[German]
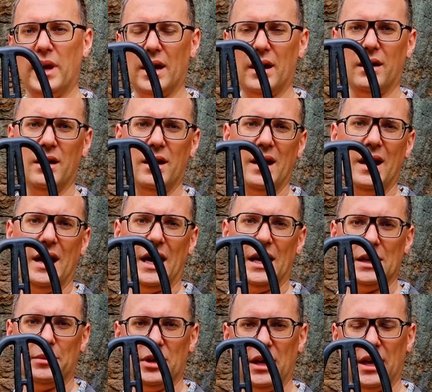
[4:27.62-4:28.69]
her,
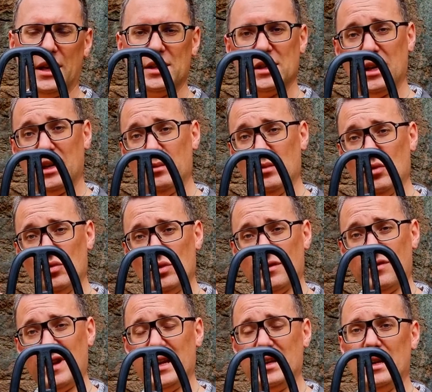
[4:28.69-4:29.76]
hat aber eine extrem gute
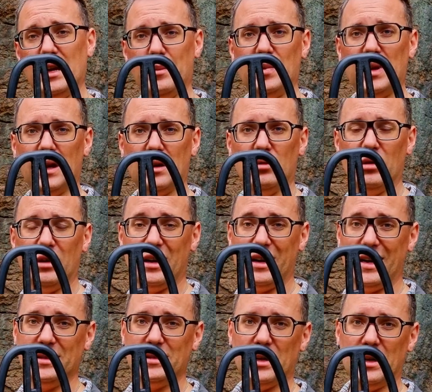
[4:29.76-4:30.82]
Flächenabdeckung,
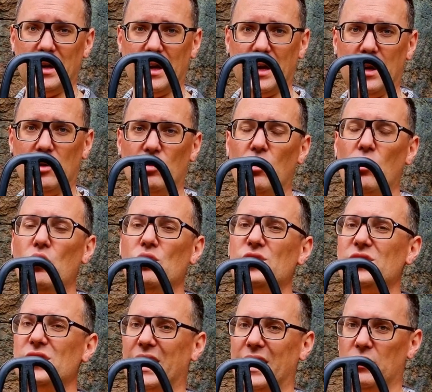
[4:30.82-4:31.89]
Kleinteilererkennung
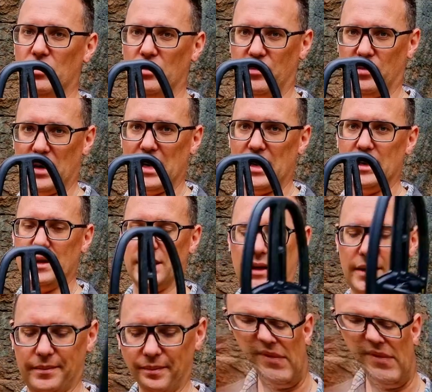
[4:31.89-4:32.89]
und Trennung vor allen Dingen.